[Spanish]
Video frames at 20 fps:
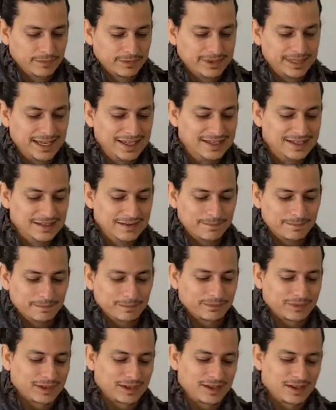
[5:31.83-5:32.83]
De ahí,
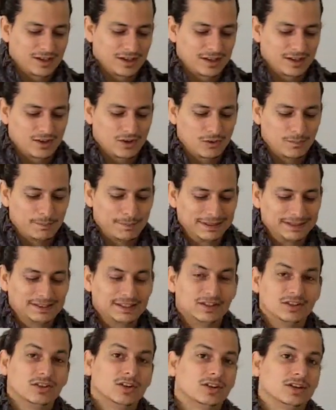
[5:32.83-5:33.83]

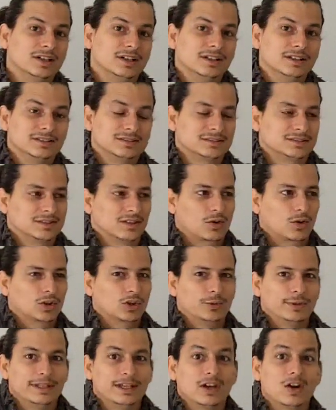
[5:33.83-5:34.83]
competidores.
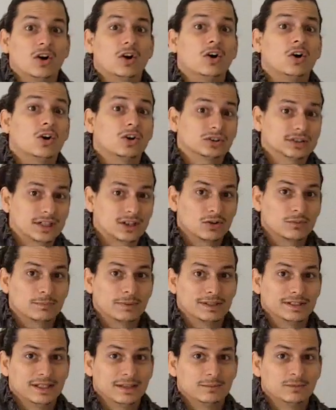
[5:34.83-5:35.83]
Cuando vienen otras
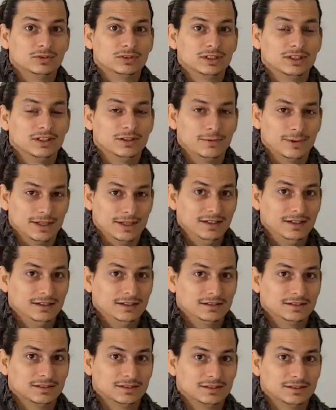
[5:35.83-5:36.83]
compañías multinivel,
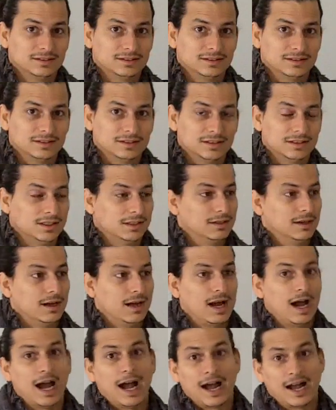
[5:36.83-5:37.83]

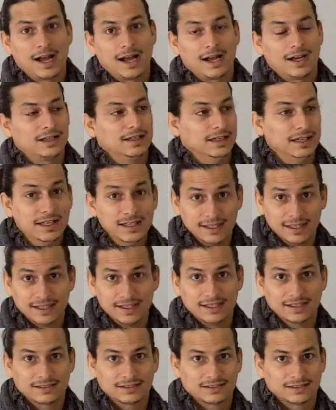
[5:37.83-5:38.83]
a
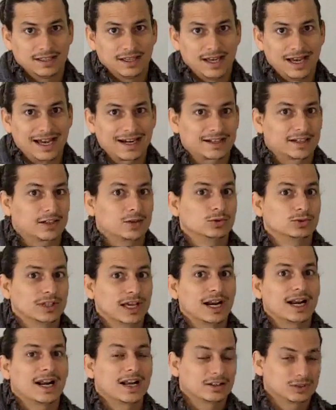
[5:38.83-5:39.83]
líderes, a
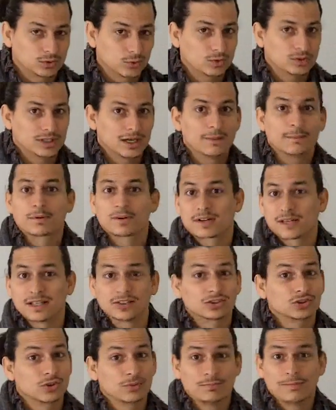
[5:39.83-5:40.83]
reclutar a la tuya, porque
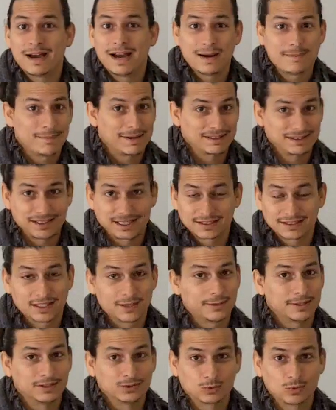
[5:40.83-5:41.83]
eso va a pasarte
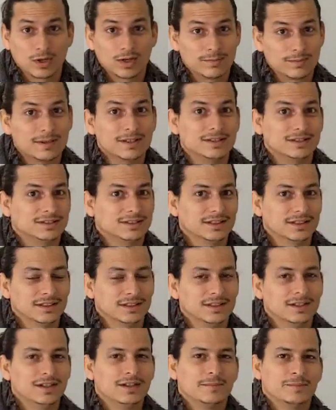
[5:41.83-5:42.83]

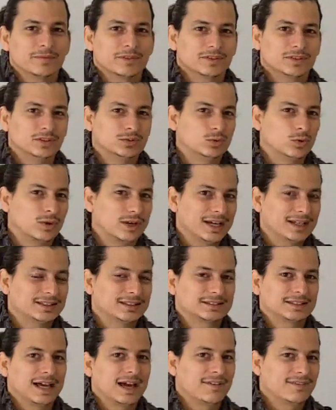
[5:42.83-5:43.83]
eventualmente si tu gente
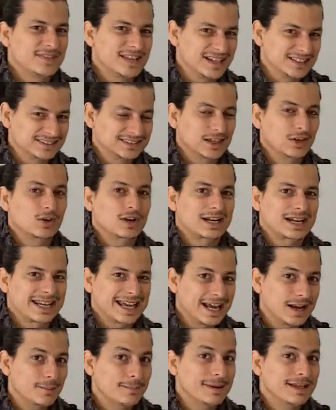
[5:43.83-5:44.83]
está afianzado
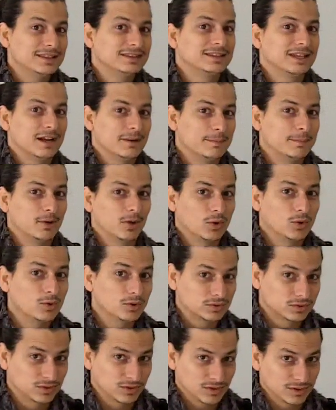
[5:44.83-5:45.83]
realmente al
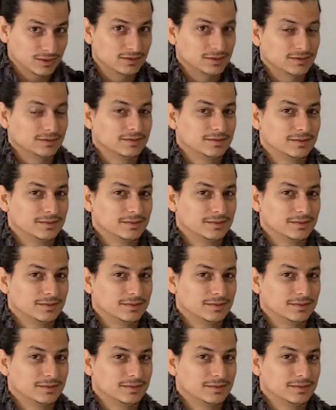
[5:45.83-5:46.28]
producto,